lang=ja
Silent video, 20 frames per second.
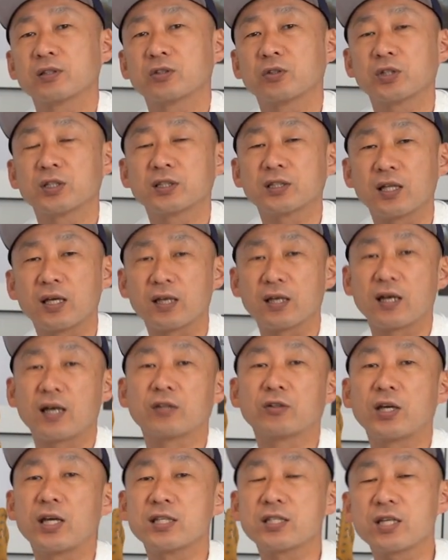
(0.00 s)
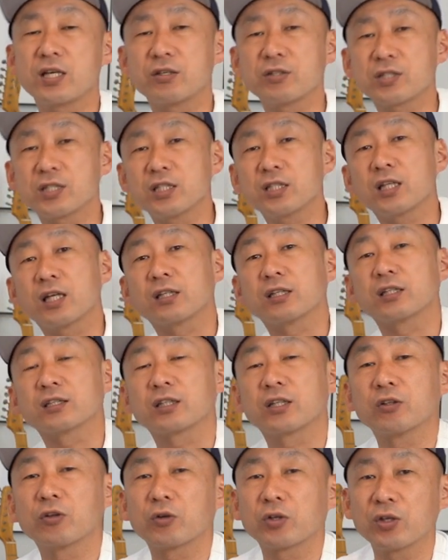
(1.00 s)
そうですね、HLG なんで
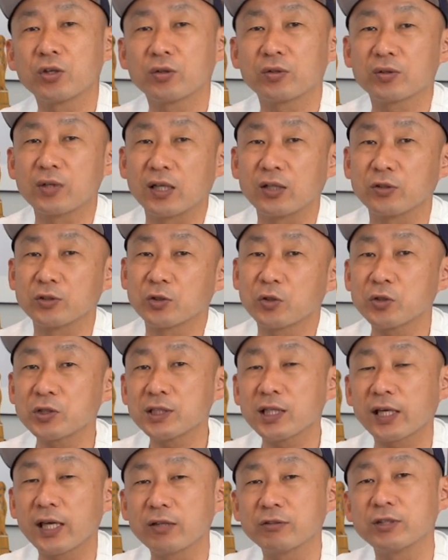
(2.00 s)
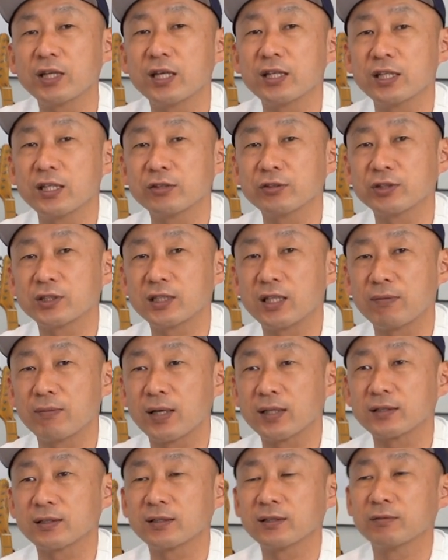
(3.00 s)
すけど、少しだけグレーディングして
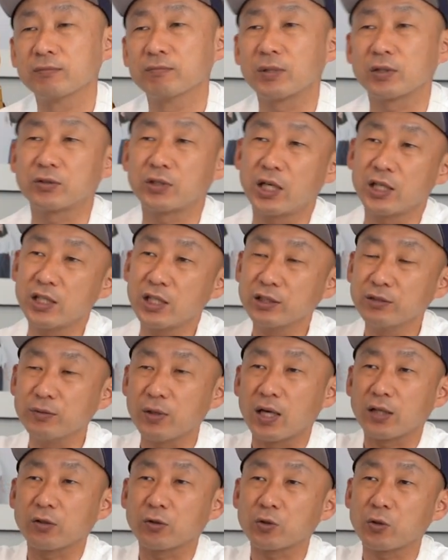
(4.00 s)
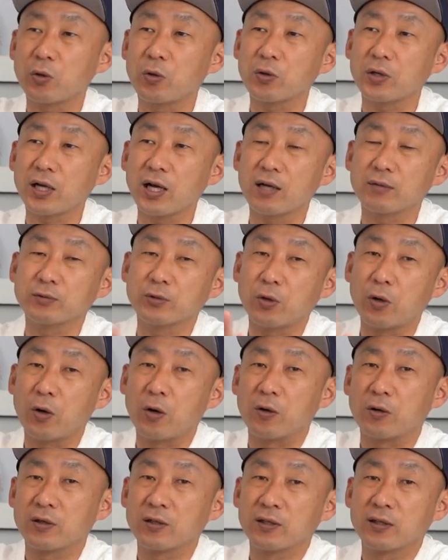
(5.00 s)
ます、まあ、グレーディングもトーンカーブ
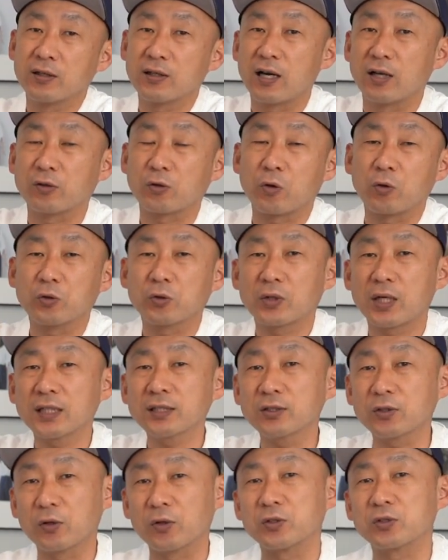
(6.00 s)
をコントラスト